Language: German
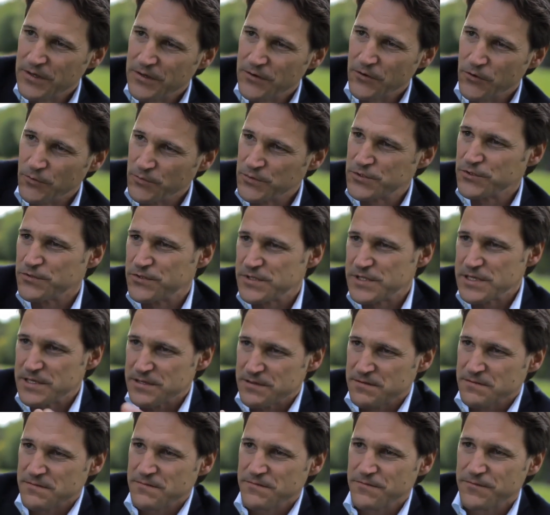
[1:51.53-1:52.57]

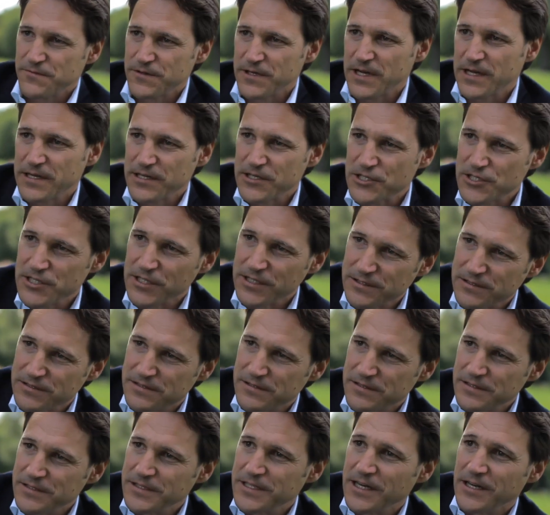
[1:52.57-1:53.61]
umzuziehen von einer
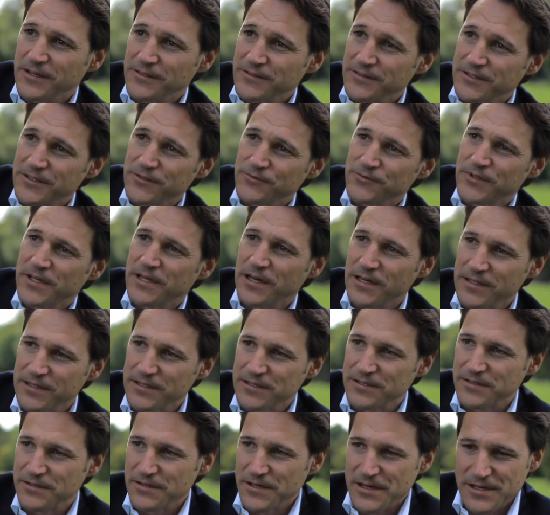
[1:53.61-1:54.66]
Stadt in die andere und er
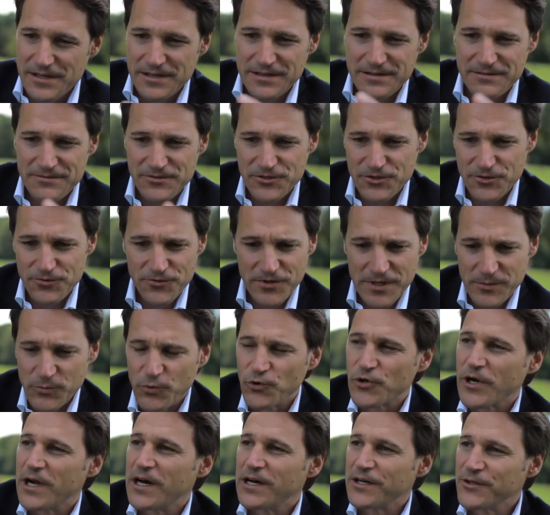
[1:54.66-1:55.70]
hat schöne
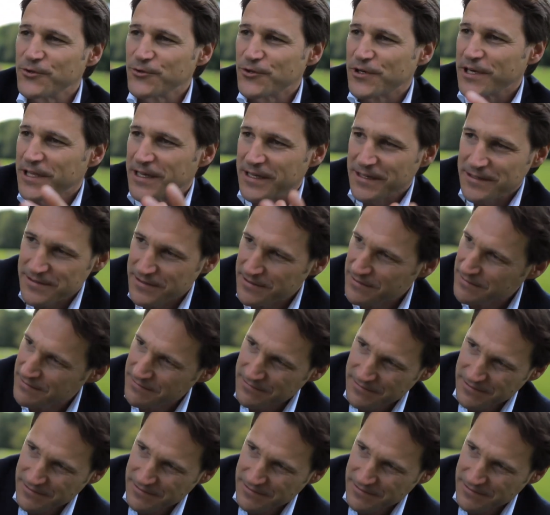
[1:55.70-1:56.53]
Murano-Gläser,